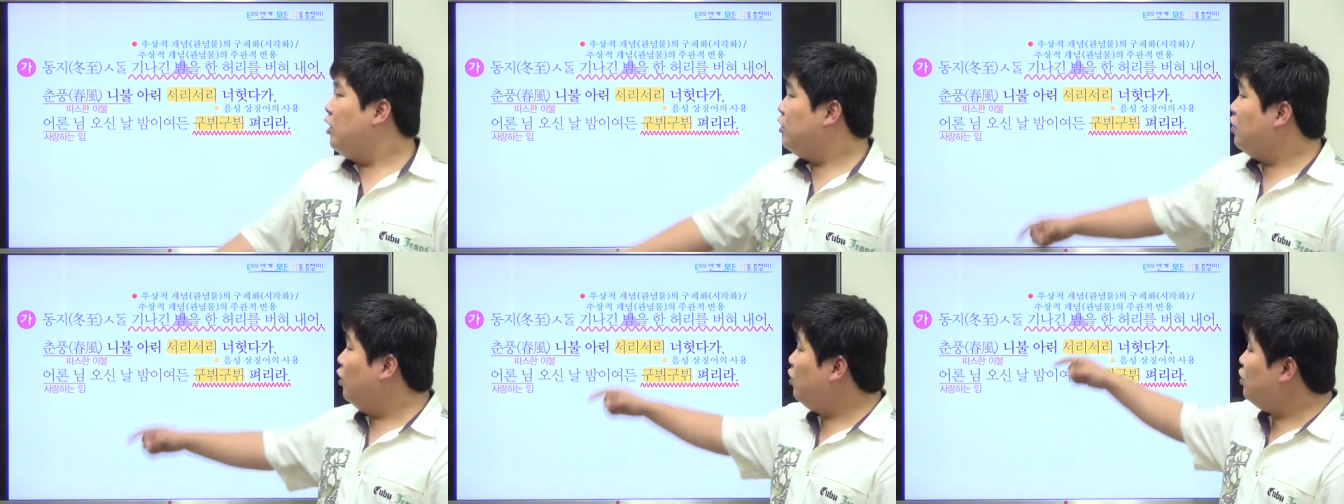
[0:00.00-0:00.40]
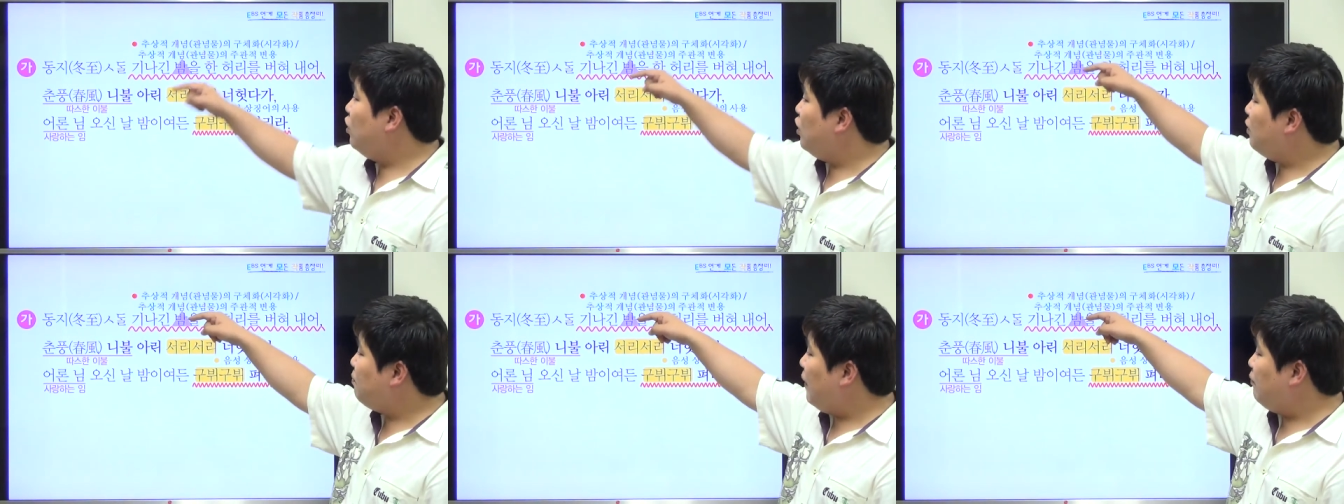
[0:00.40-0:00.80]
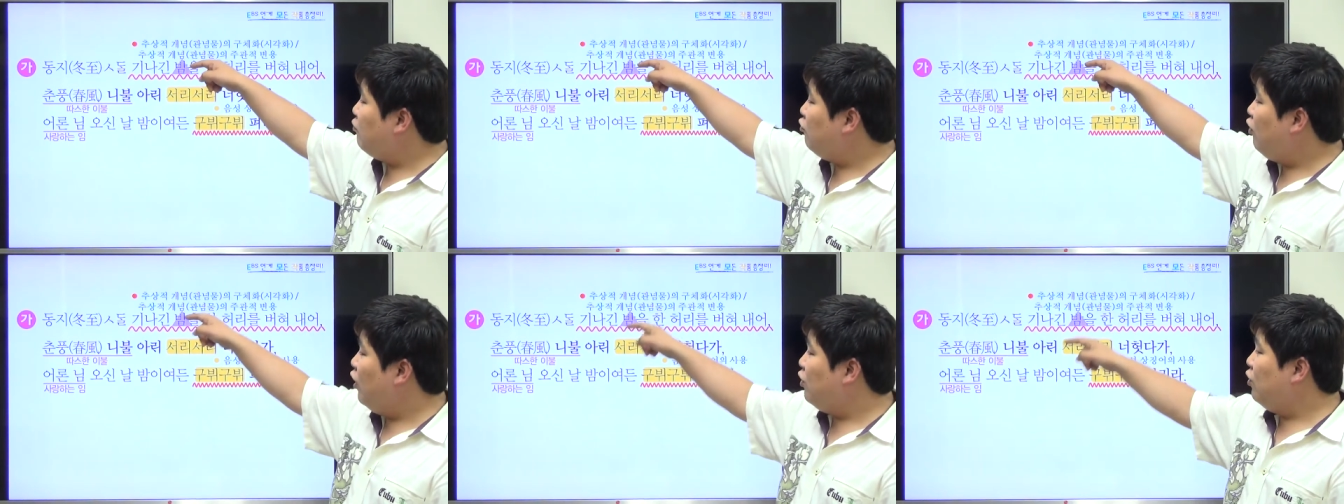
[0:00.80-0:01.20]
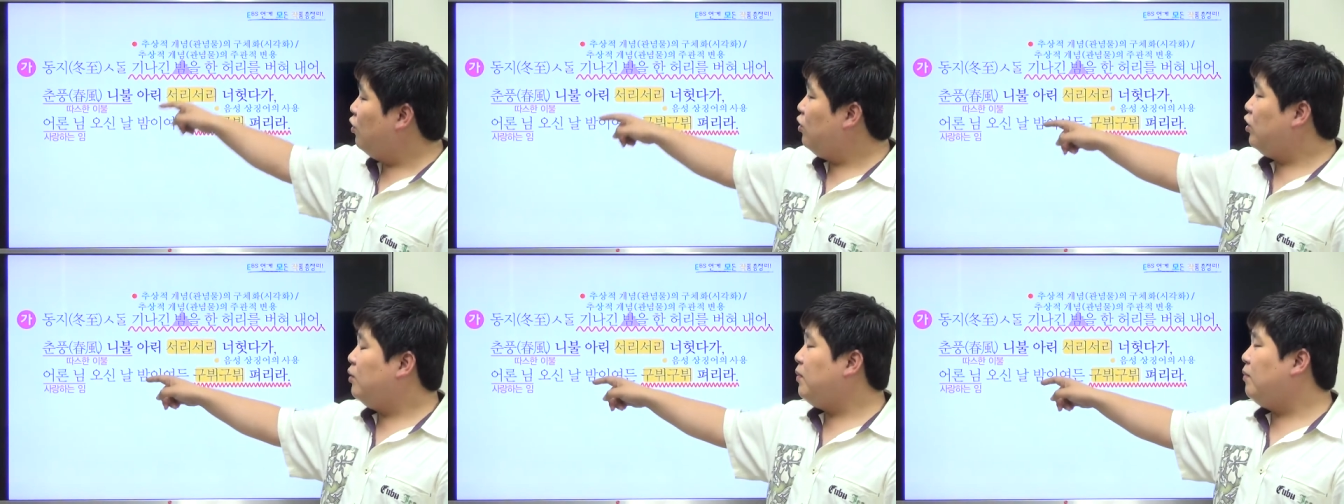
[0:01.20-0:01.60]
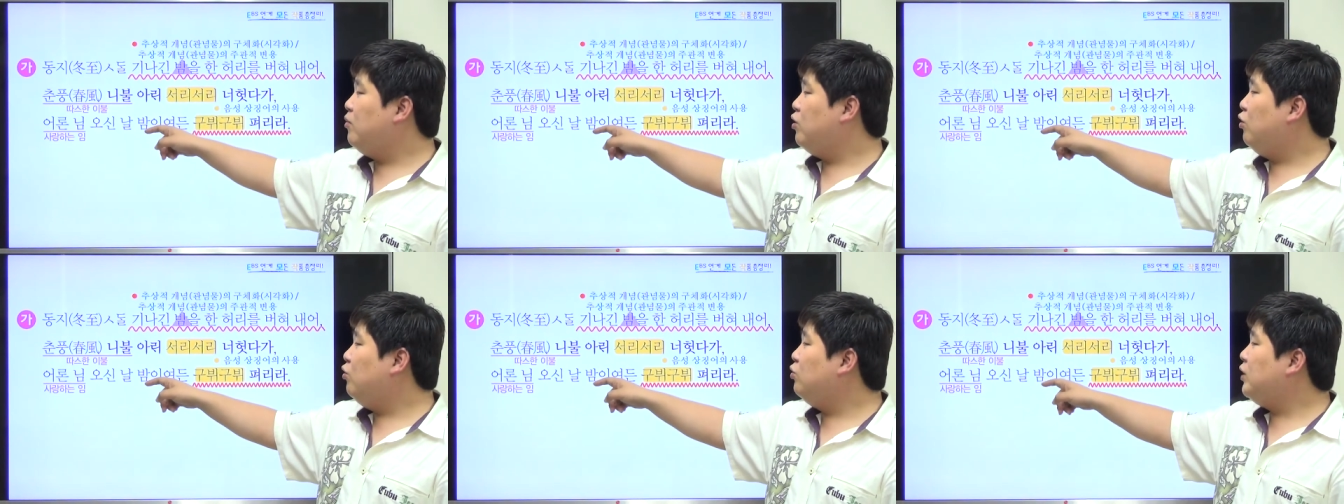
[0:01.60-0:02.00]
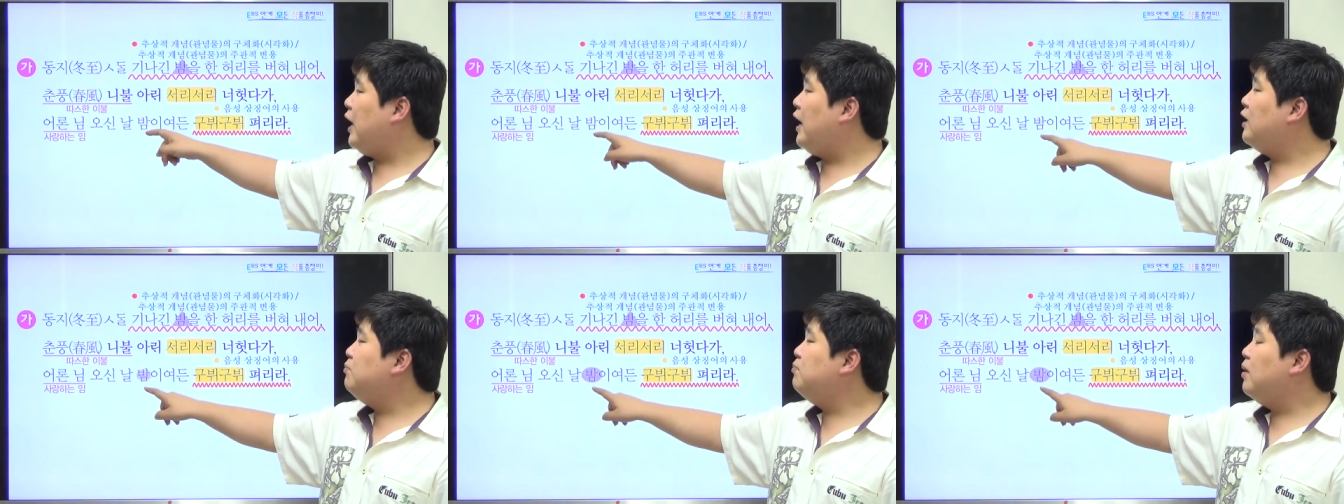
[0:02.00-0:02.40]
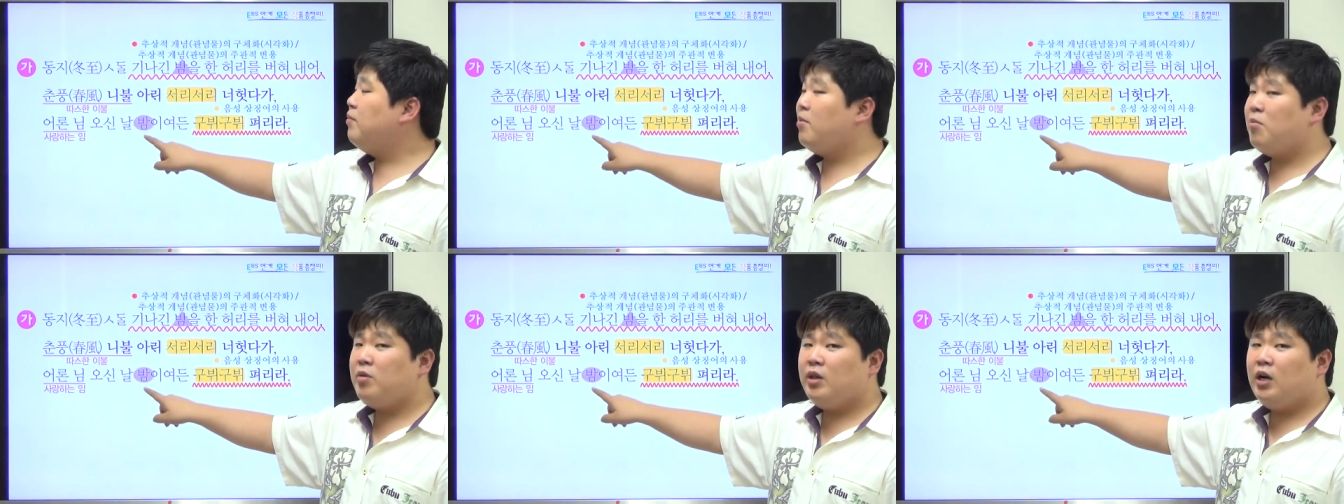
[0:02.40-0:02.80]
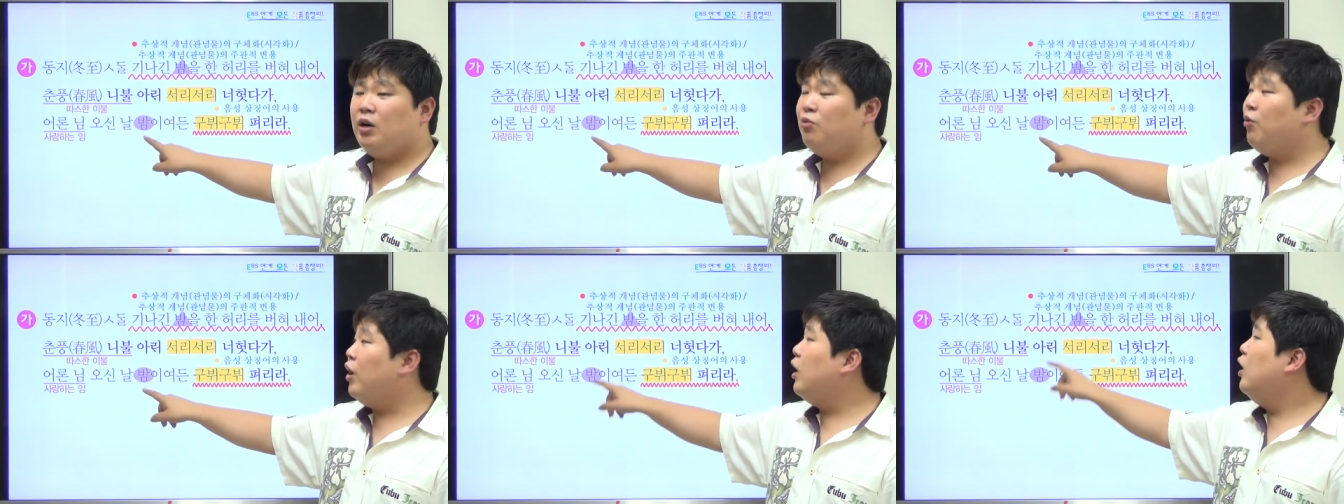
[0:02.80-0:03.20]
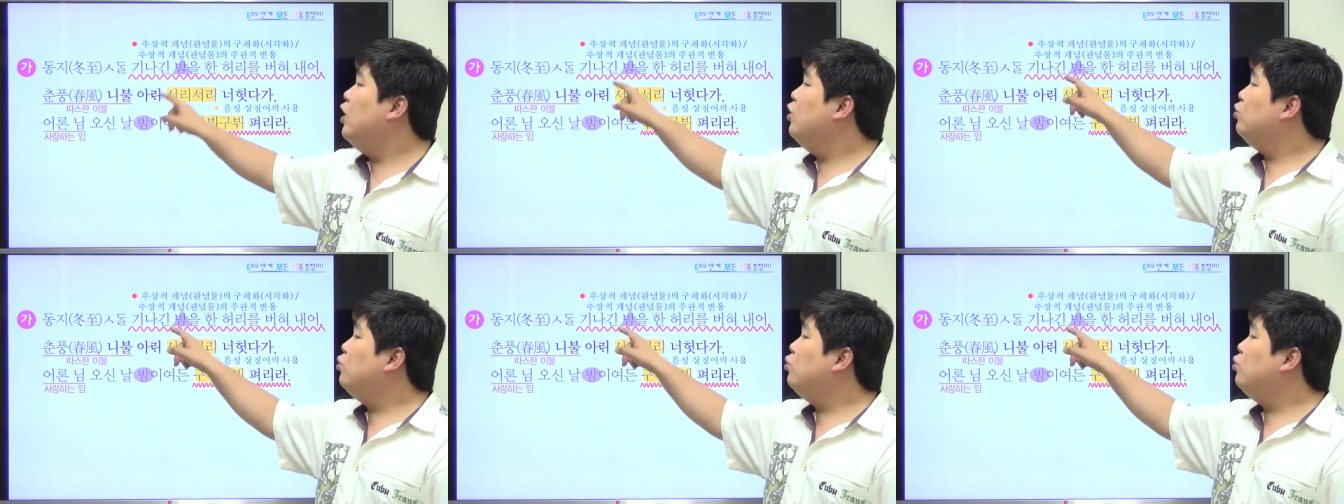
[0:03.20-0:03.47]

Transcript: 여기서의 밤과 여기서의 밤은 서로 다른 밤입니다. 왜?